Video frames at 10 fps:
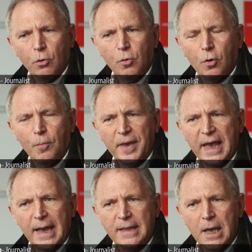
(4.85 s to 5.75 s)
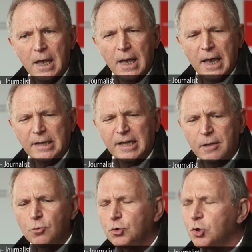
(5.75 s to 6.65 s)
européenne
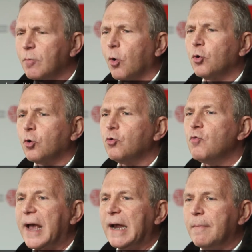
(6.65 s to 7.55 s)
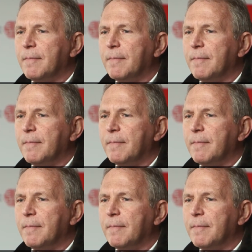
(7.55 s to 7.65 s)
étaient non seulement cruelles,